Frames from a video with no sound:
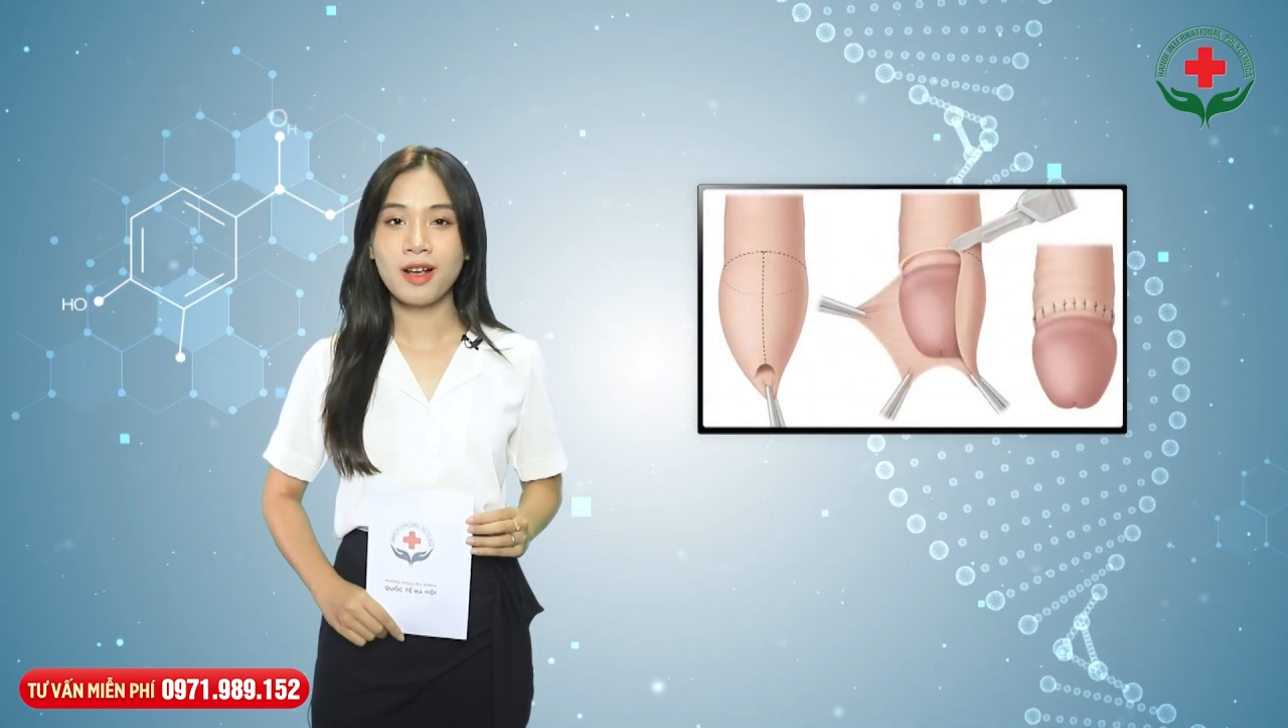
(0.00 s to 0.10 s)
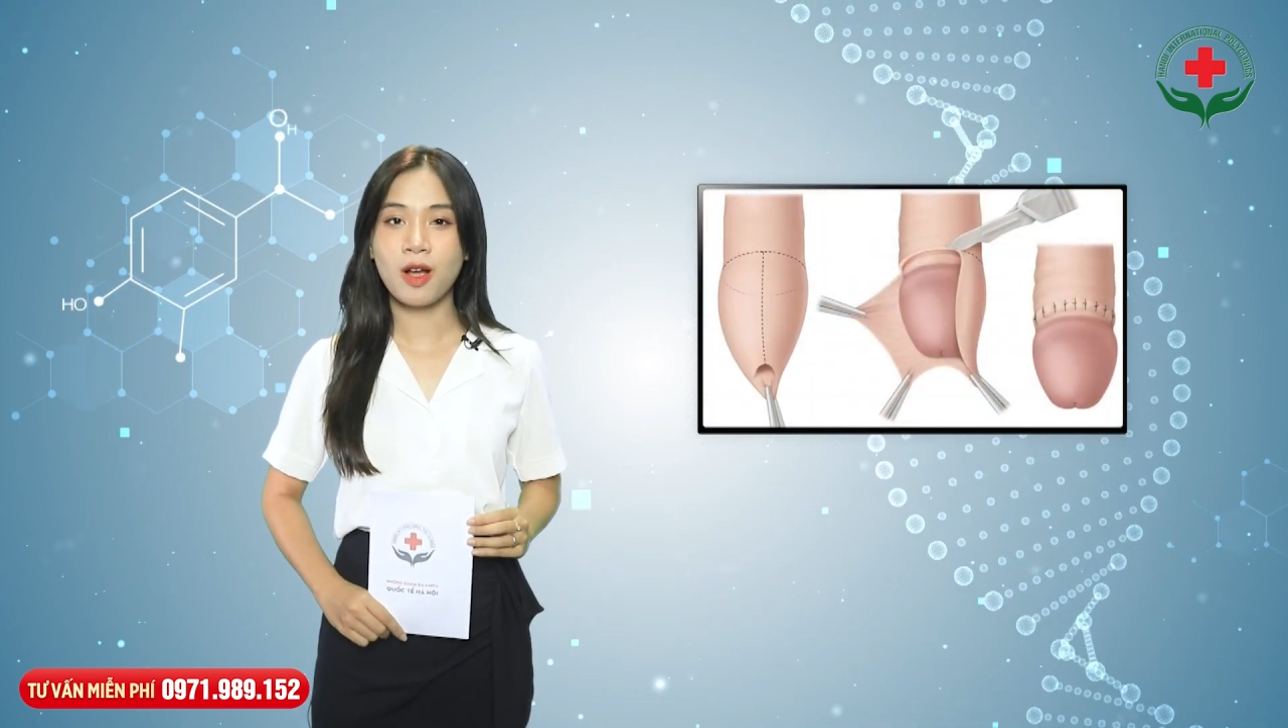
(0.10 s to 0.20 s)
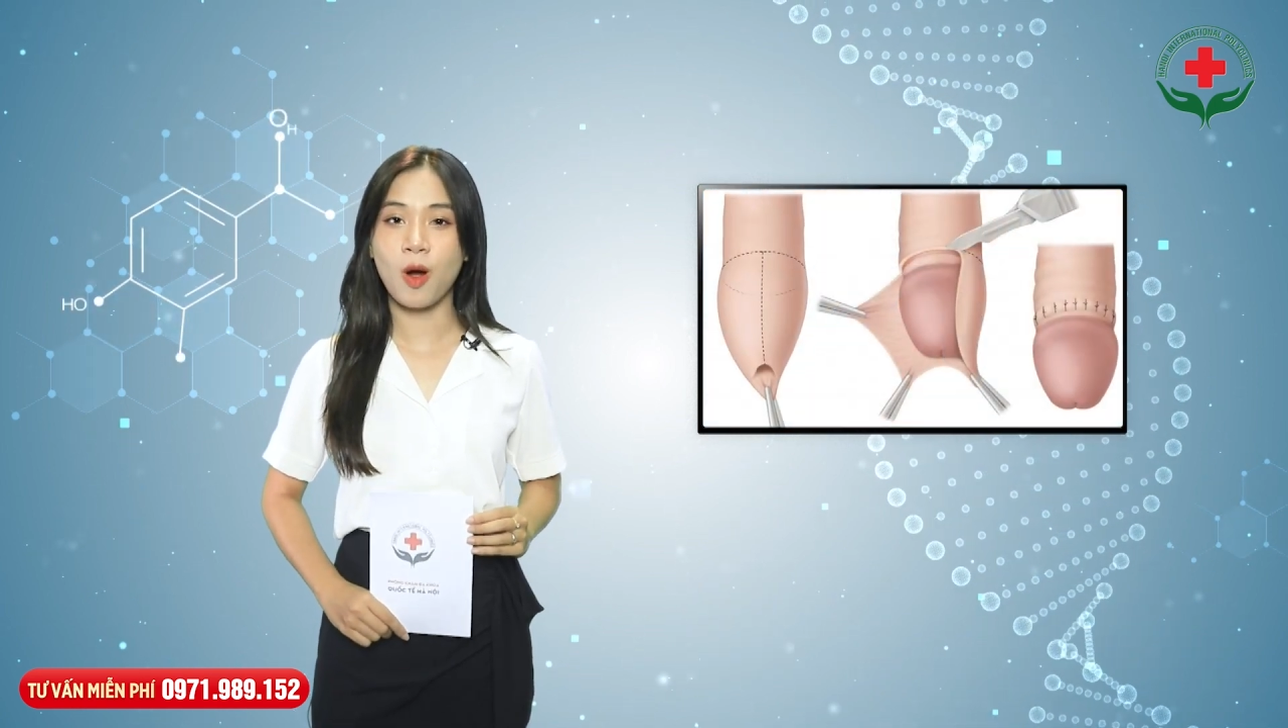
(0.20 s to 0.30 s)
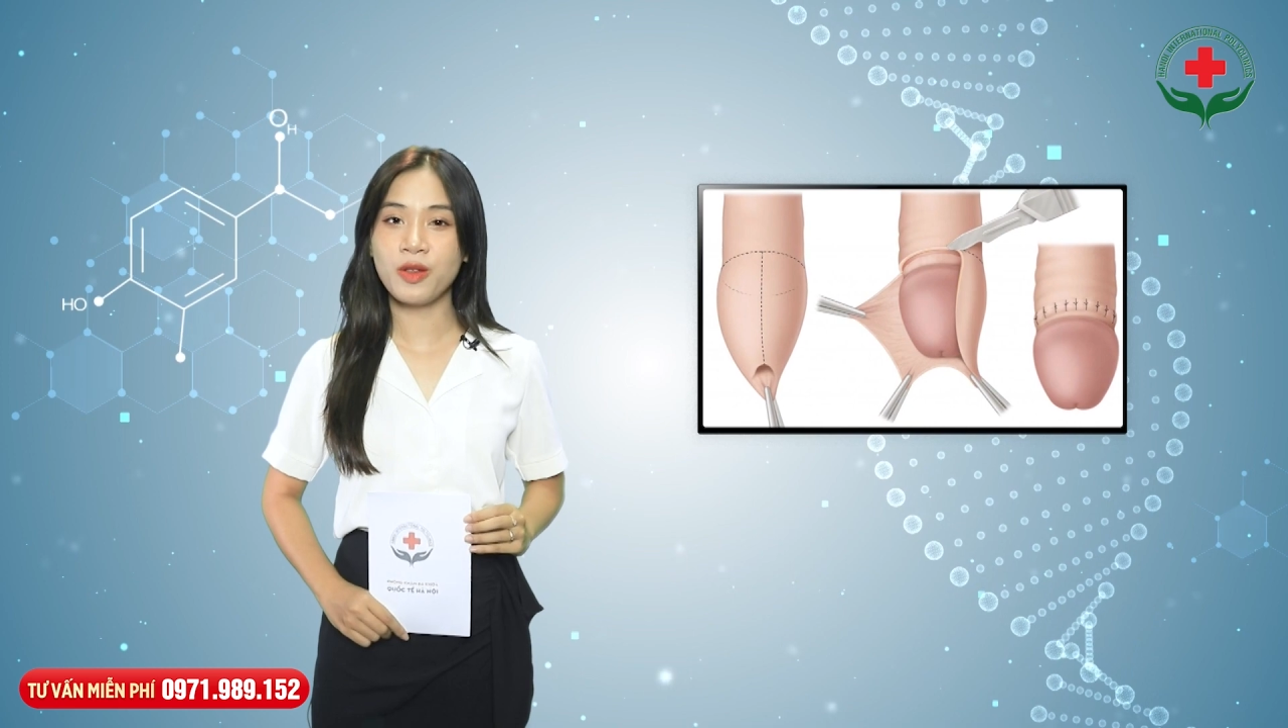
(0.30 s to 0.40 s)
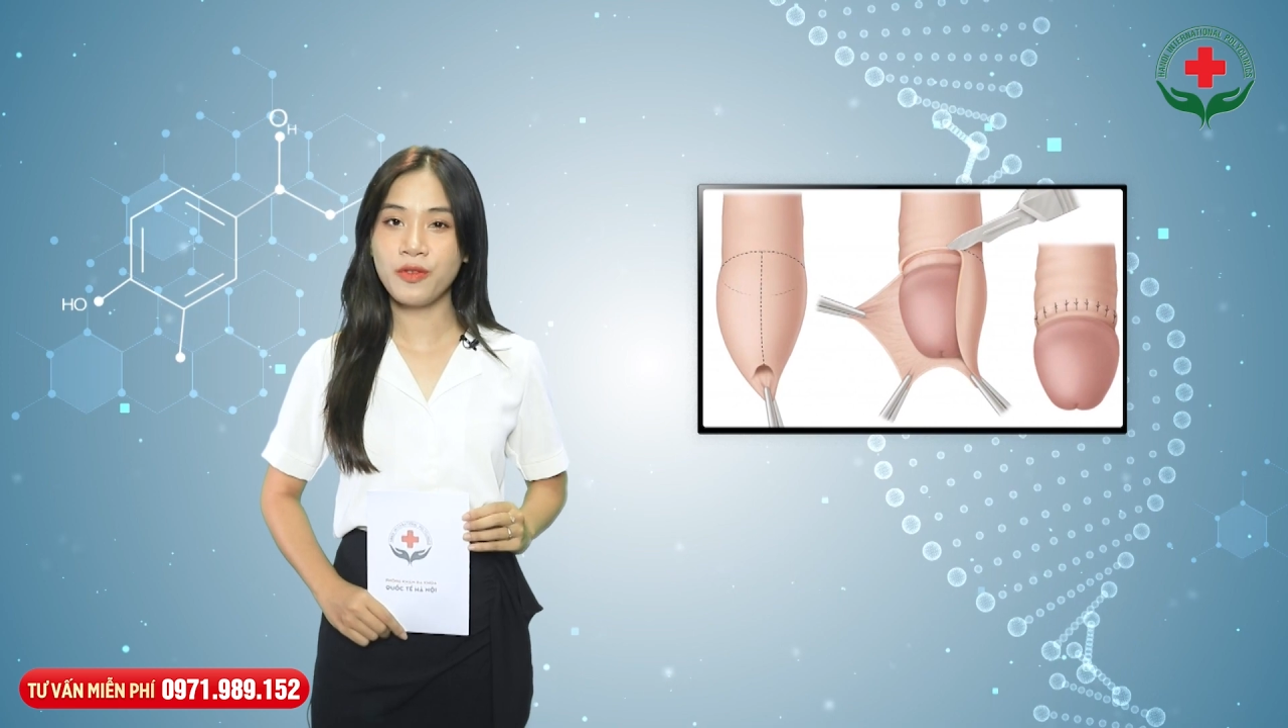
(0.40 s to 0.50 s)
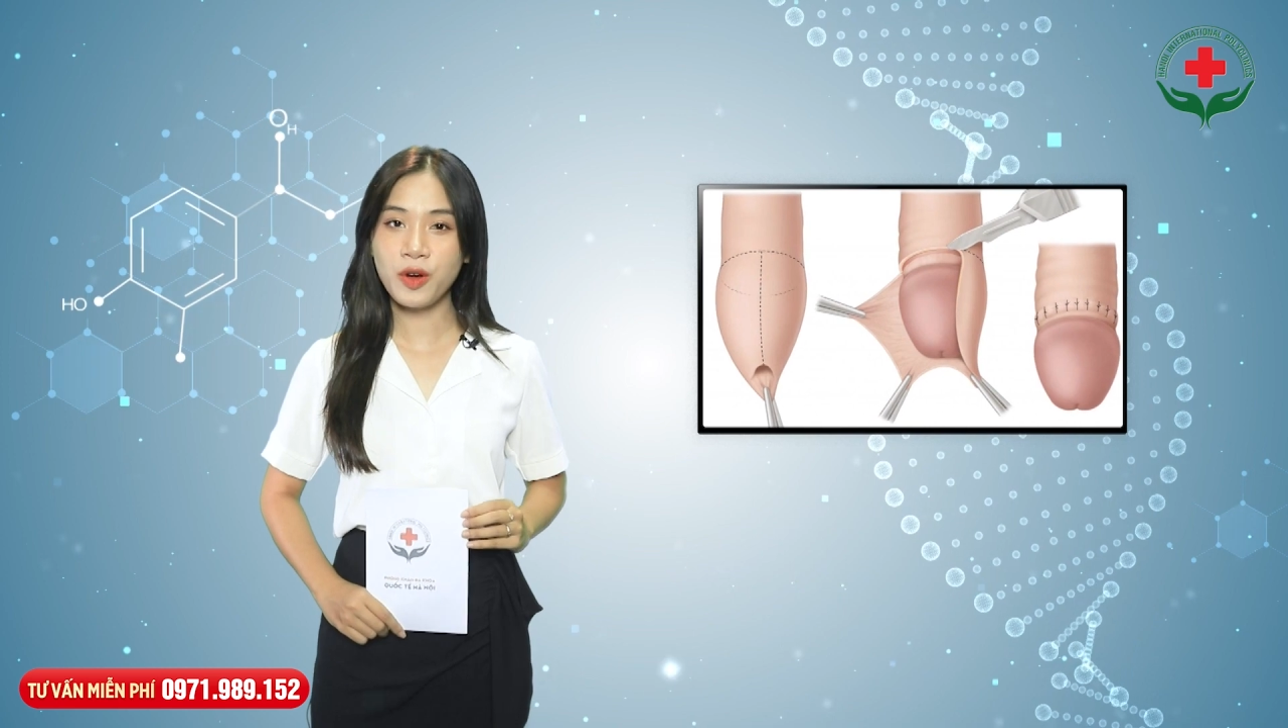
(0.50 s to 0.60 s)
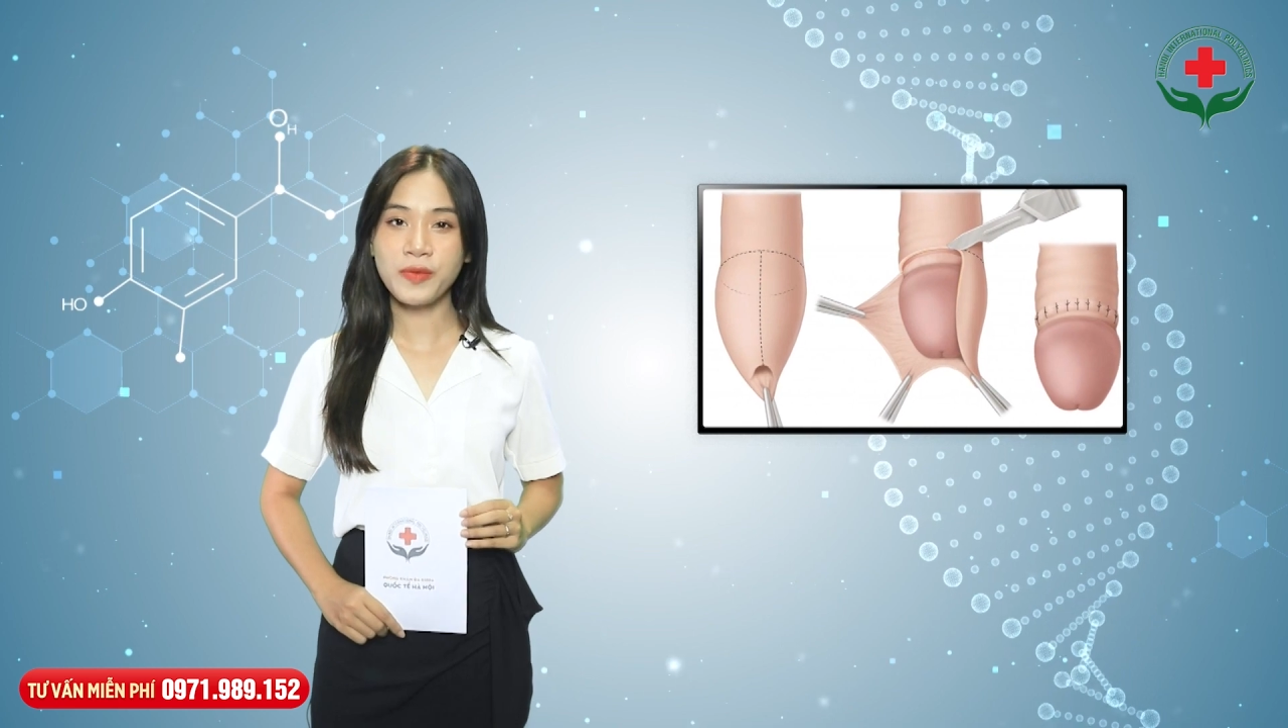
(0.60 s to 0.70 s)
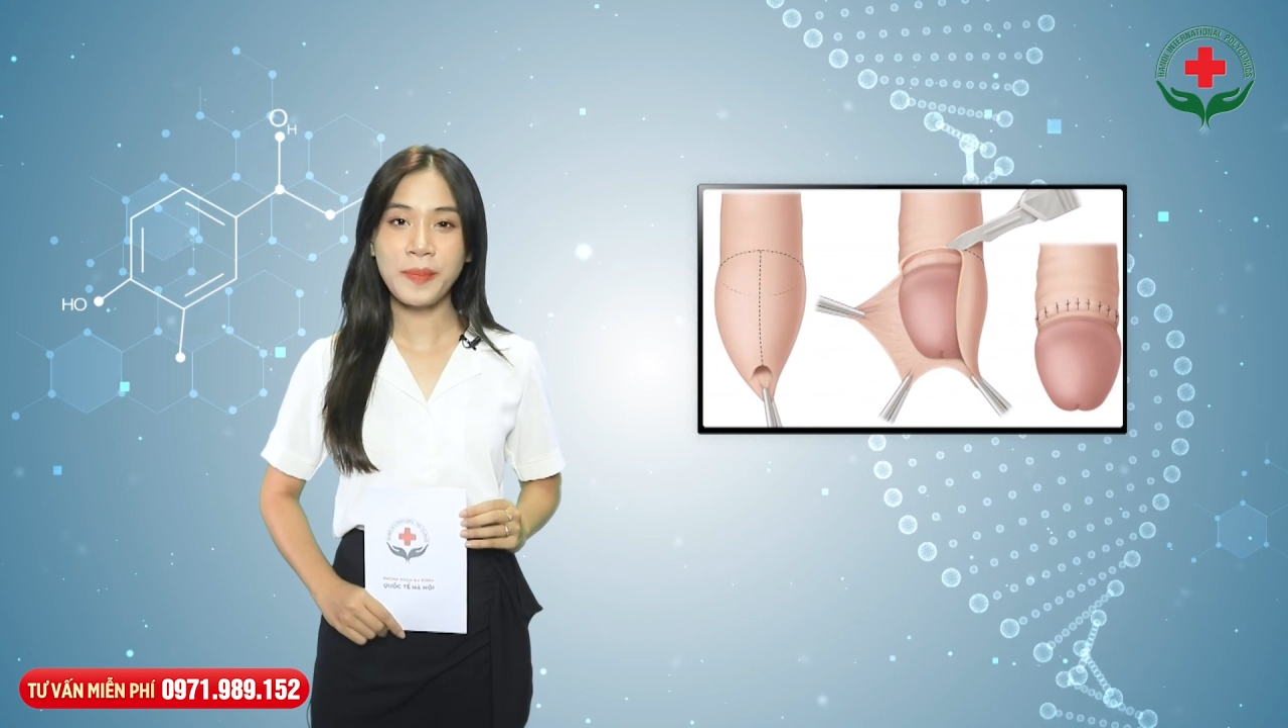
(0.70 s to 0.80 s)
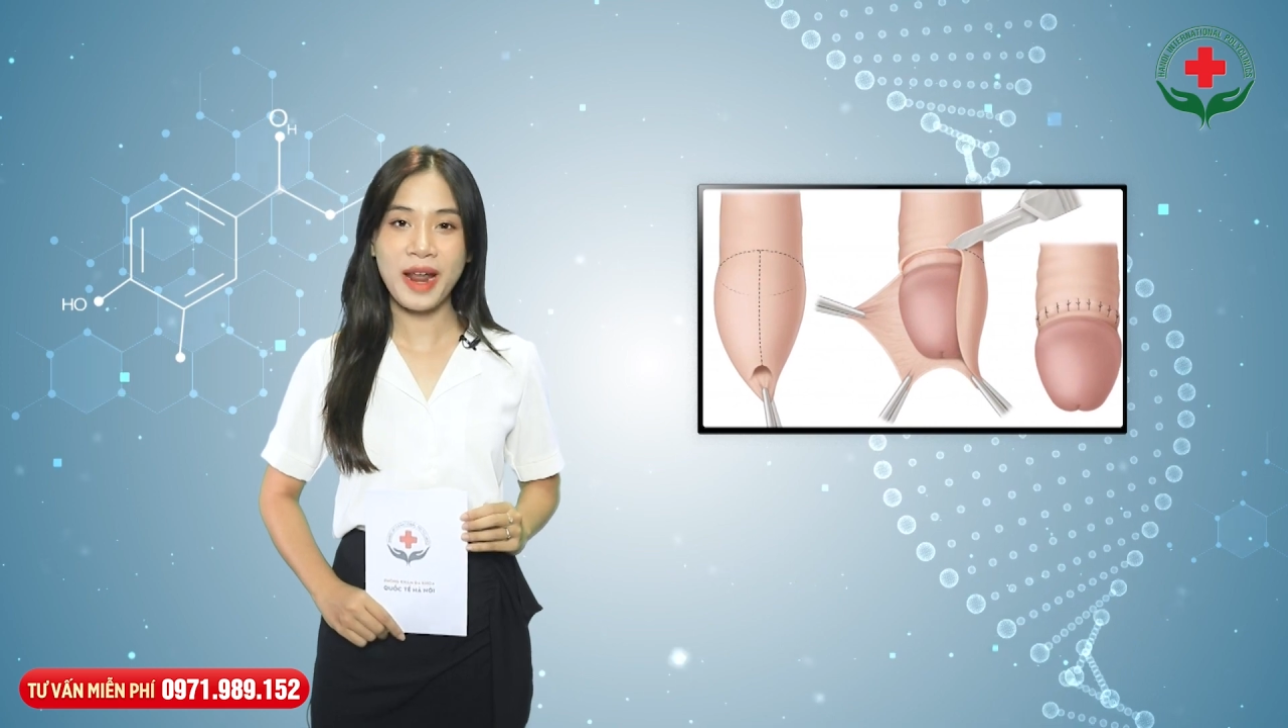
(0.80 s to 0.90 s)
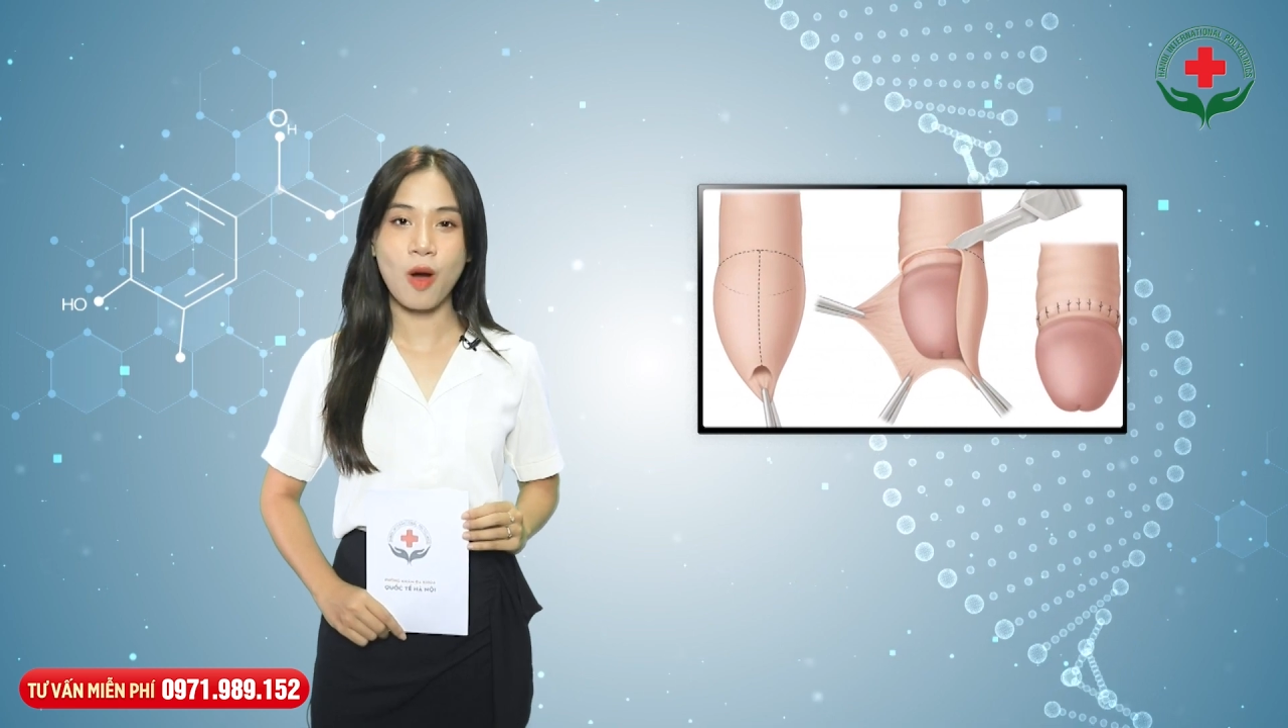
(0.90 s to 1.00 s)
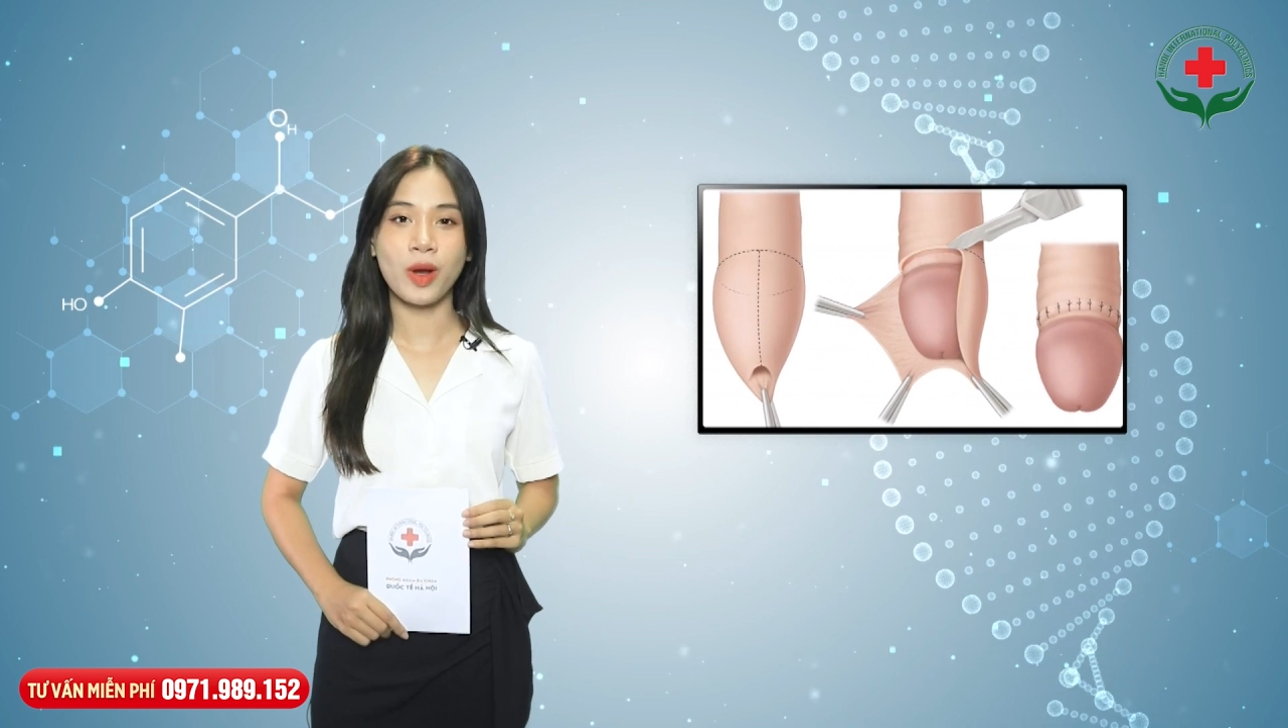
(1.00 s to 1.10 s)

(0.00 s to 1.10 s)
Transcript: có những phương pháp nào